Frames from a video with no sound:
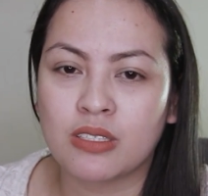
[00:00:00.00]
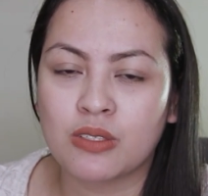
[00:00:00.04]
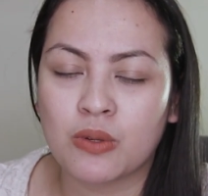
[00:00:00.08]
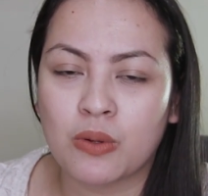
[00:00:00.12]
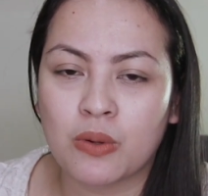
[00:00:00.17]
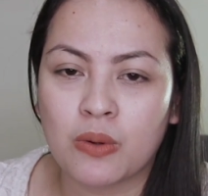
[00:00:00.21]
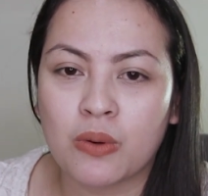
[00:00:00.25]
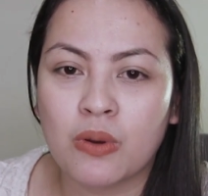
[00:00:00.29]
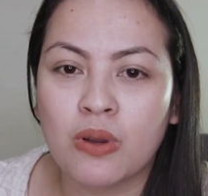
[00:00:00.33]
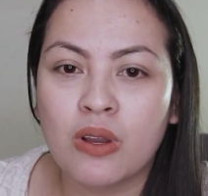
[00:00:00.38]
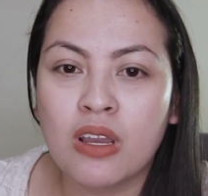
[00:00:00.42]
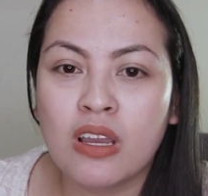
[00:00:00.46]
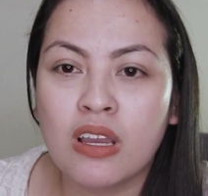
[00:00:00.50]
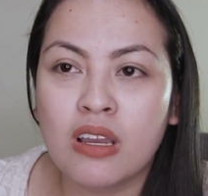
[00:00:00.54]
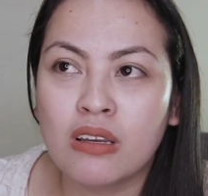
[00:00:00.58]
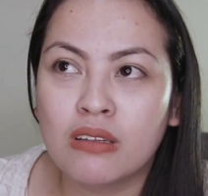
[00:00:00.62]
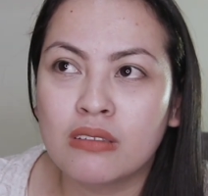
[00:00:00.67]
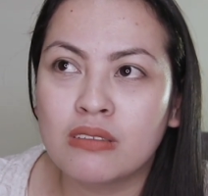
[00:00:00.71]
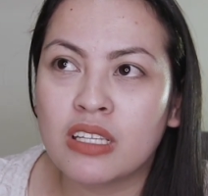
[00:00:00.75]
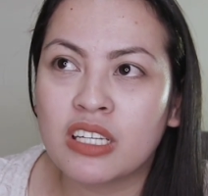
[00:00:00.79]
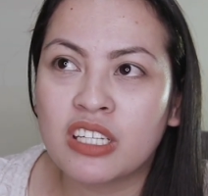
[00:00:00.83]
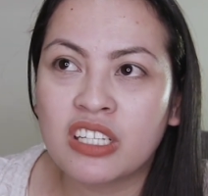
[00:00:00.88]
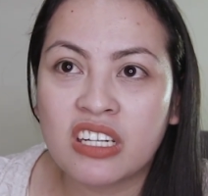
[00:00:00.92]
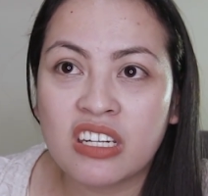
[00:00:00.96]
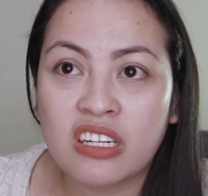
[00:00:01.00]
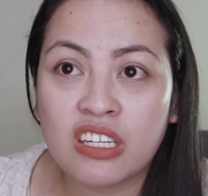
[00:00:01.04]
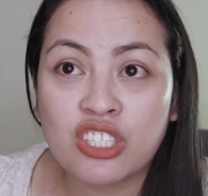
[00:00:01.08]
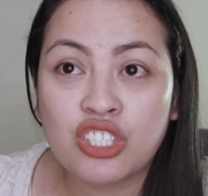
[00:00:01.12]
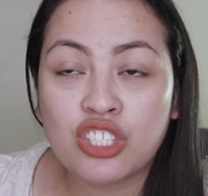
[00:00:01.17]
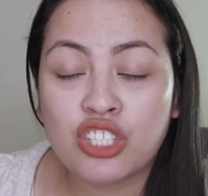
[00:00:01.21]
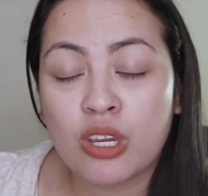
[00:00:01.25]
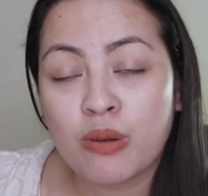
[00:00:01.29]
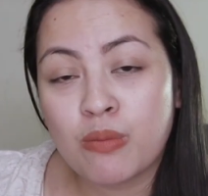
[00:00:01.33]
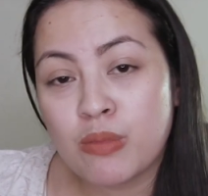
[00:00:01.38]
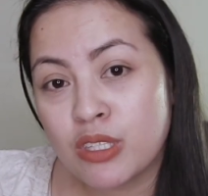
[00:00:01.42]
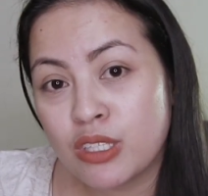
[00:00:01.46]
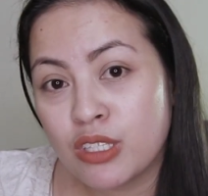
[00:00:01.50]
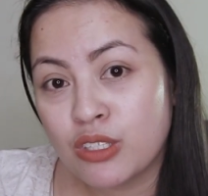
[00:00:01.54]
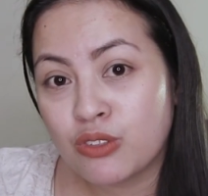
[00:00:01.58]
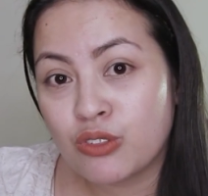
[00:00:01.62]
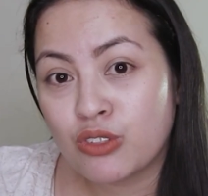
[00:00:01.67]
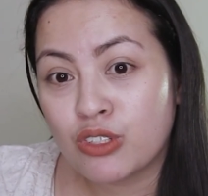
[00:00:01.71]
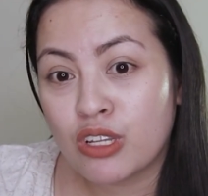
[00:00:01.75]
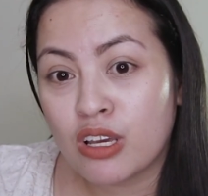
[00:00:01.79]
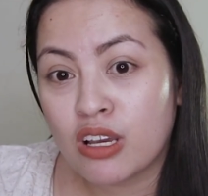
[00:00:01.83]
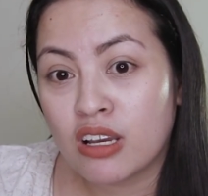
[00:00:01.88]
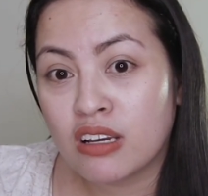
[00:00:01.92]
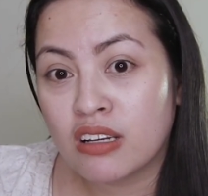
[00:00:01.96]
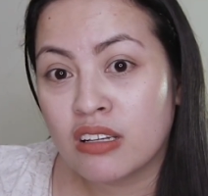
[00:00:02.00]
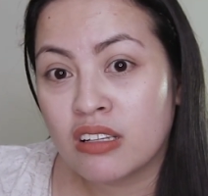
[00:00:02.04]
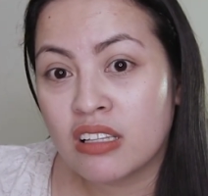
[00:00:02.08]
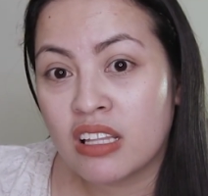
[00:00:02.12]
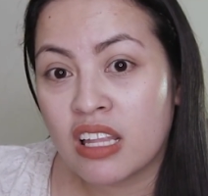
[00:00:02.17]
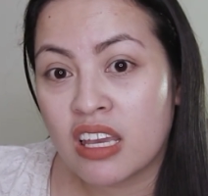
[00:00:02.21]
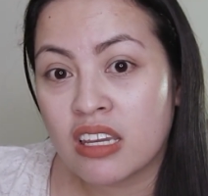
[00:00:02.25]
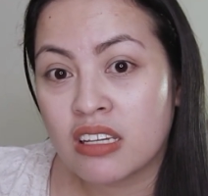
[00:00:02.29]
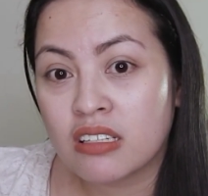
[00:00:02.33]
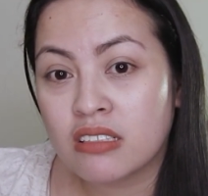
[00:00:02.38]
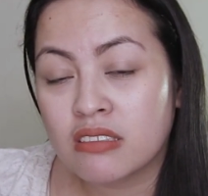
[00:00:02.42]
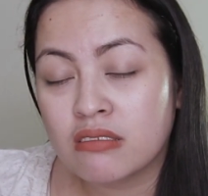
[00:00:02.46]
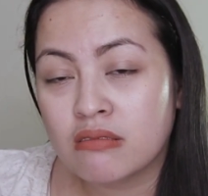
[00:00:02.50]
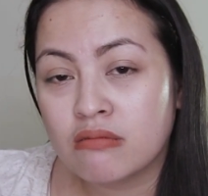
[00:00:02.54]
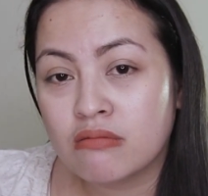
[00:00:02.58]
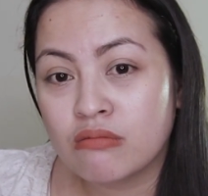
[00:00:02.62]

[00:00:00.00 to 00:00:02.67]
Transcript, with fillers: So, nagre-reach kami dito ng like